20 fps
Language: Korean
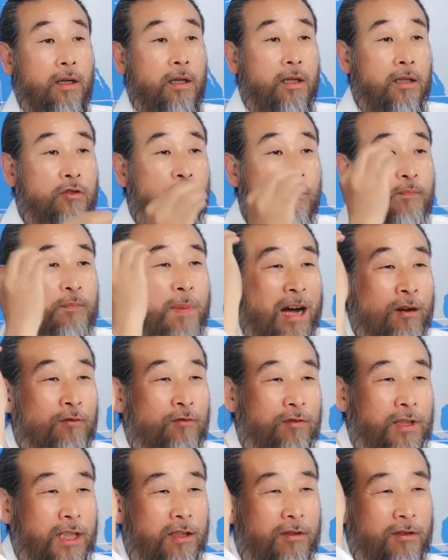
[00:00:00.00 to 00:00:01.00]
이 좀
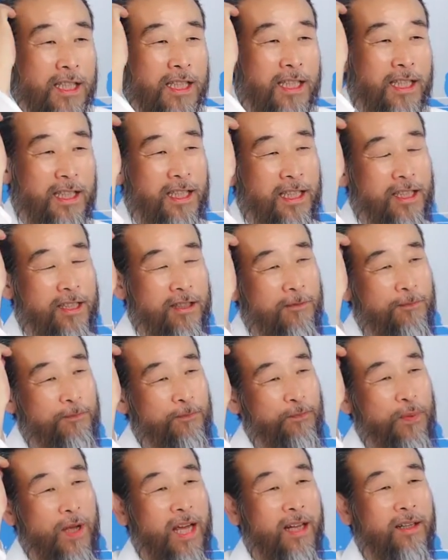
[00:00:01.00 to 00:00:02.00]
바꾸자고
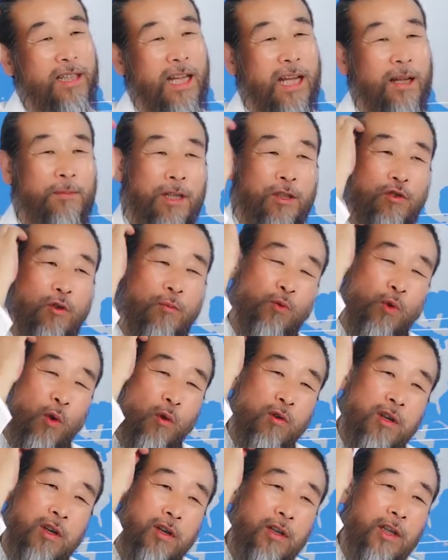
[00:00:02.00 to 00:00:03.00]
이좀 이 패러다임을 좀
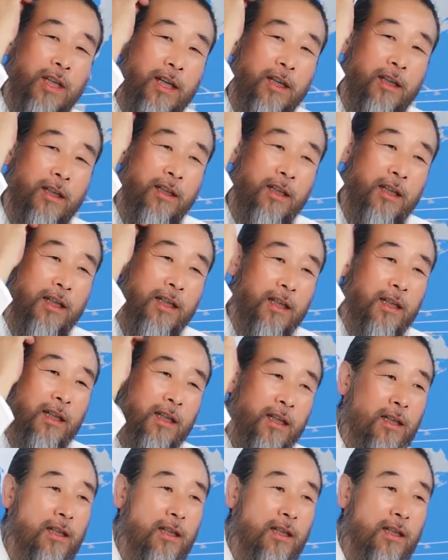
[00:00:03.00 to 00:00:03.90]
돌려 이걸